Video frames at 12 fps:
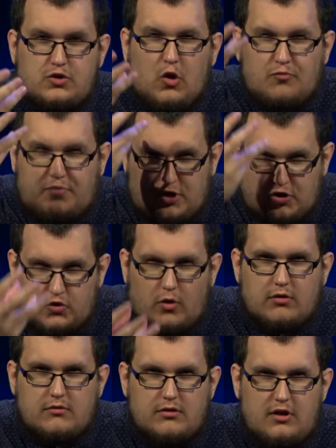что он
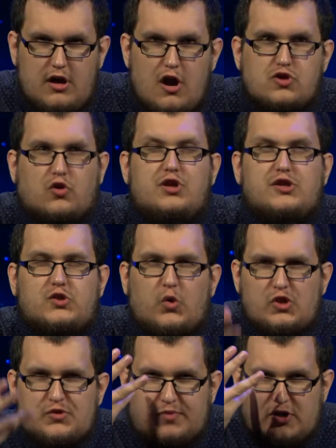пришел – что
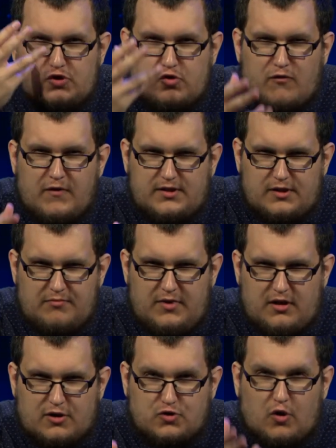Христос пришел в этот
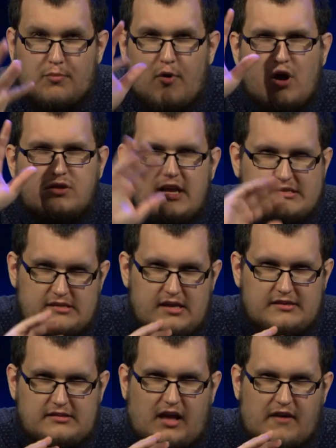мир, что Бог нас
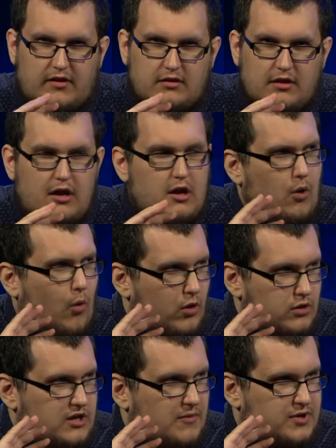не оставил,
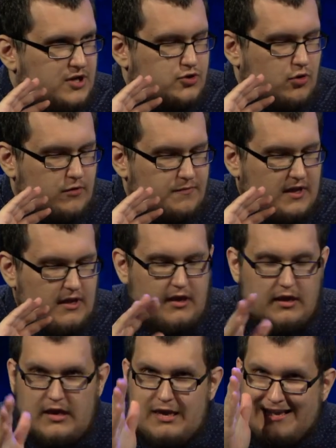Он к нам пришел.
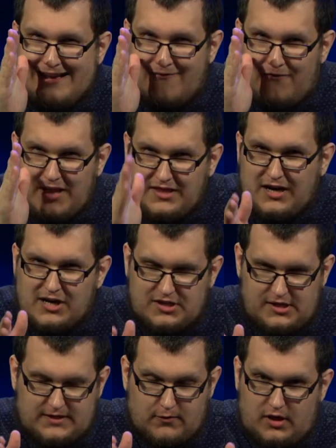И в это
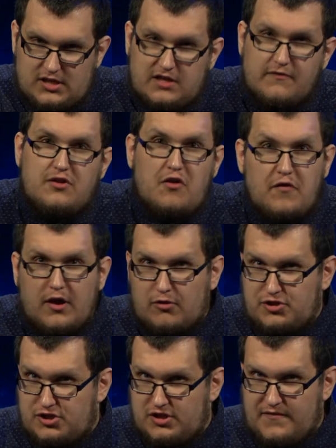Рождество, если вы не
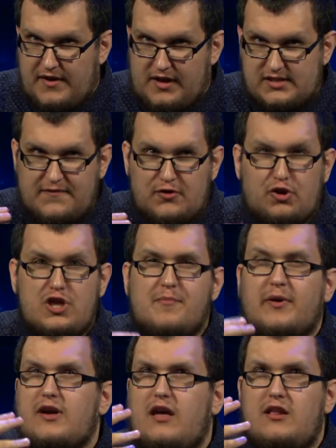верующий человек, если вы еще
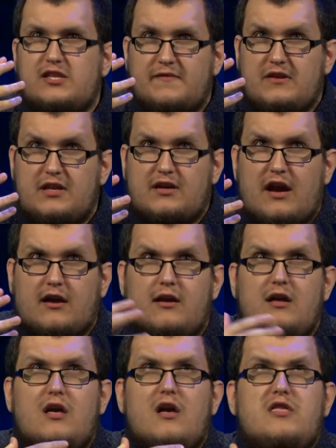не покаялись во грехах,
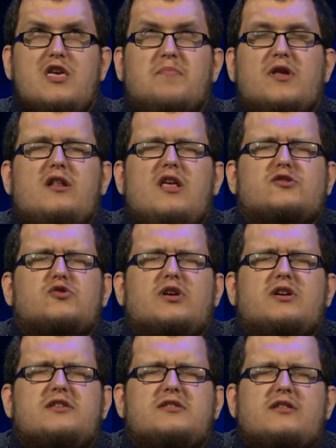не приняли
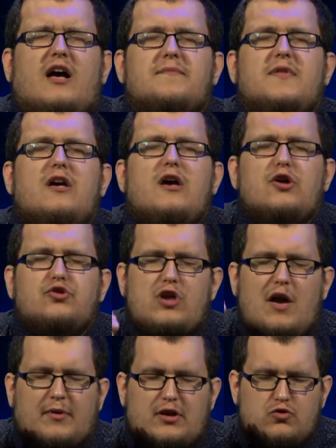Иисуса Христа, то
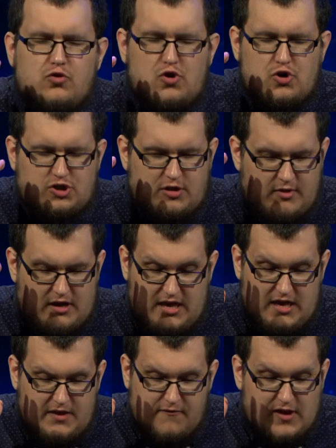я прошу, чтобы
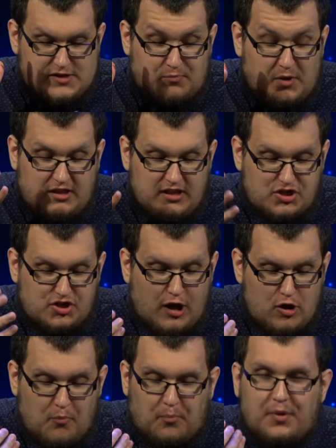и вас
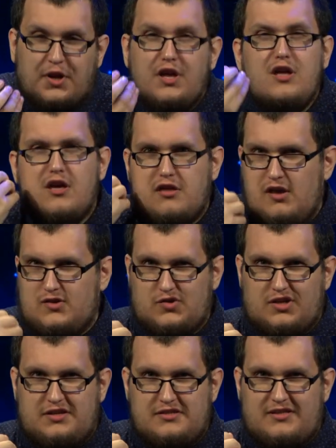приглашаю принять
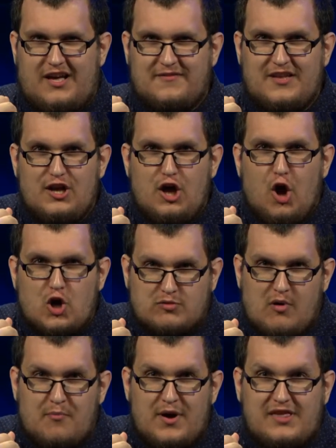Иисуса Христа,
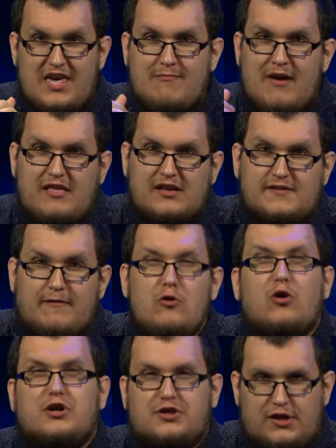чтобы быть, иметь
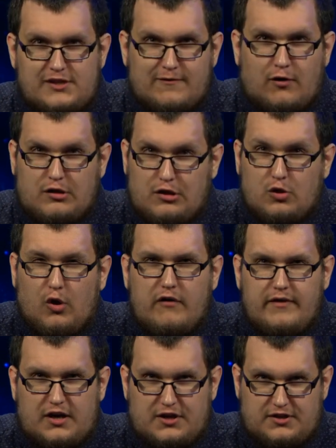свое Рождество,
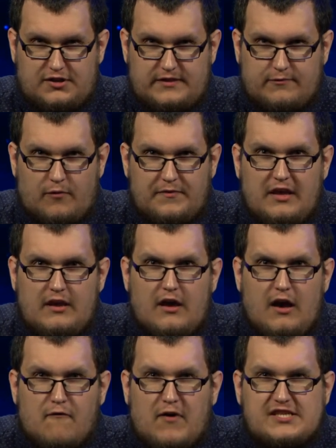новое Рождество,
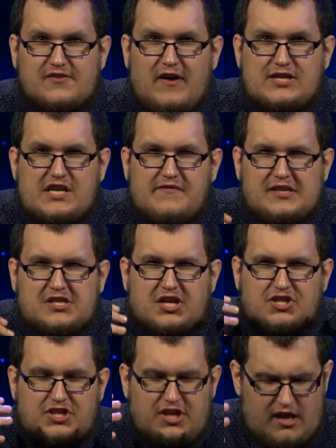вас, ваше
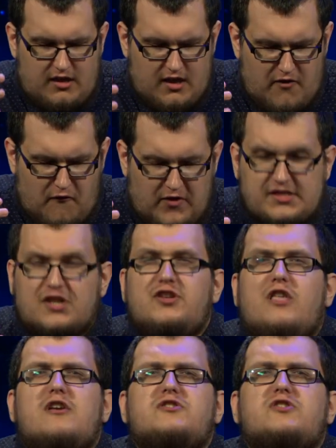возрождение,
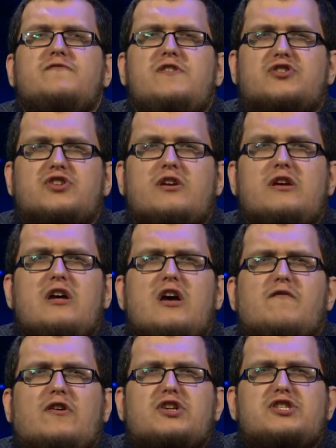возрождение свыше,
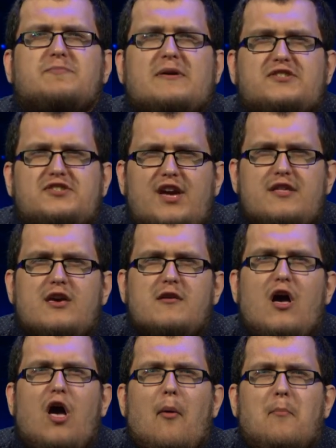ваше
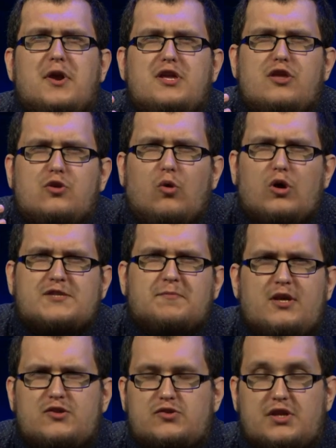спасение, принять
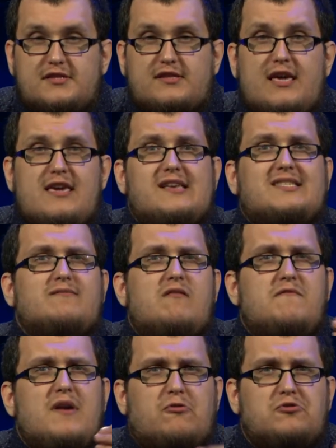Господа Иисуса Христа. И если
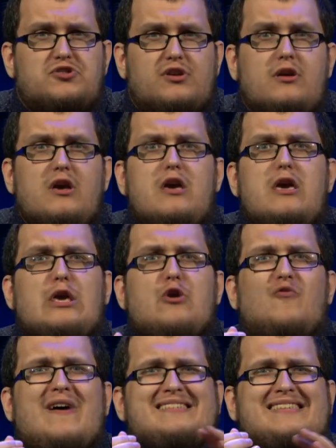вы верующий, и
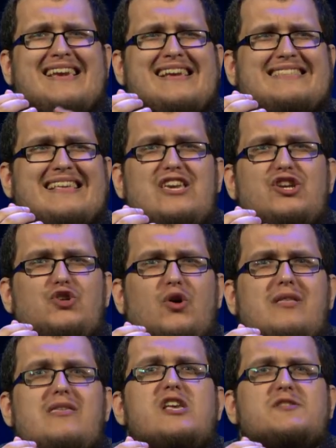у вас есть
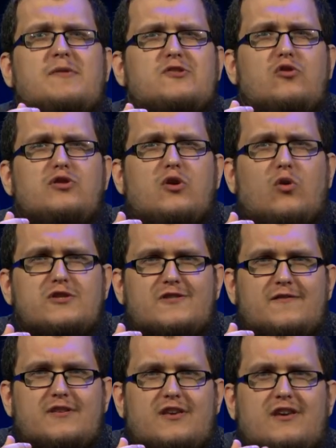еще не спасенные
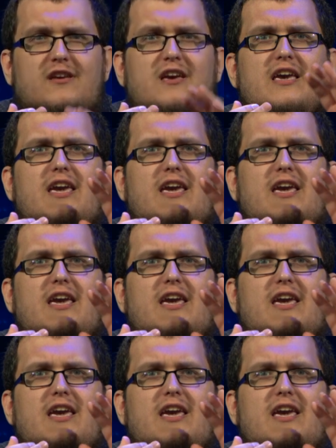родственники,